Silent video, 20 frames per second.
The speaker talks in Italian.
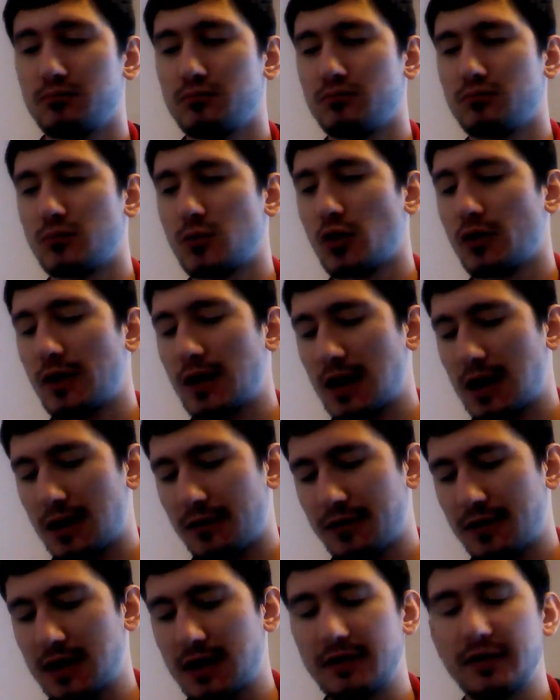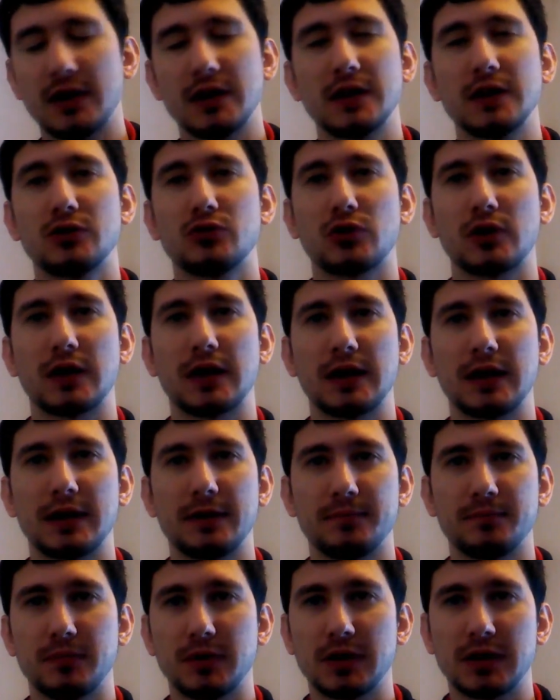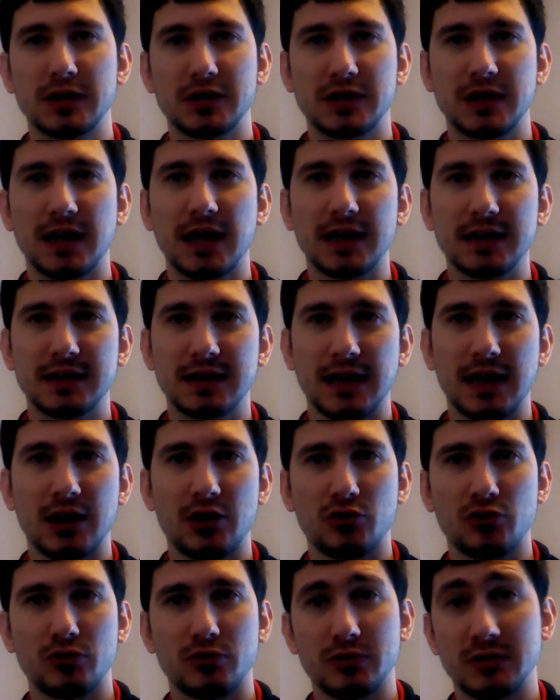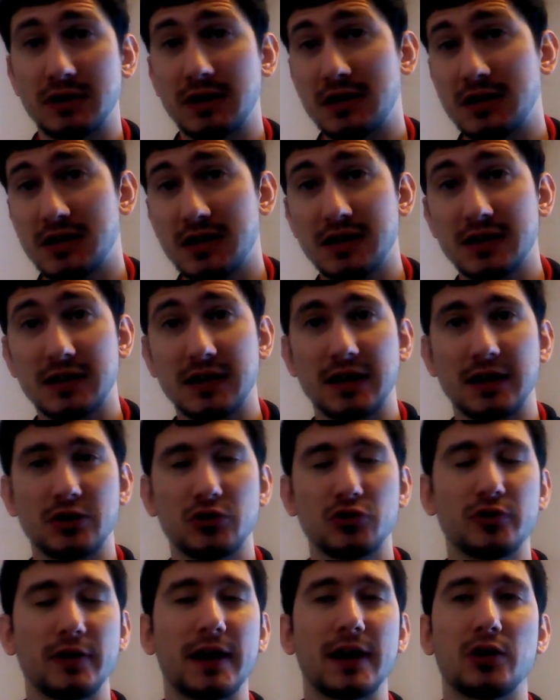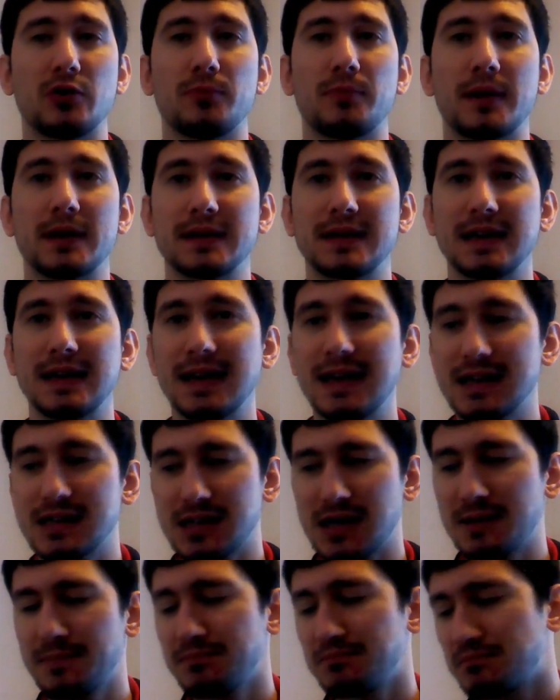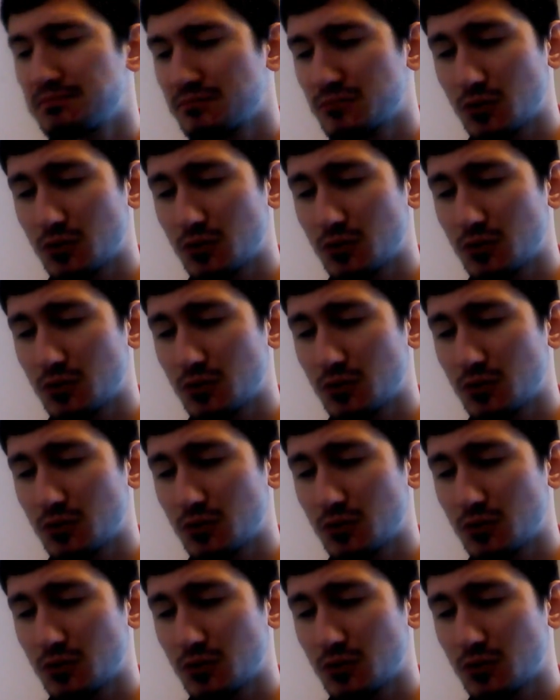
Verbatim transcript: dove alla fine aveva detto che i tesserati erano i dirigenti della Juve erano parte lesa,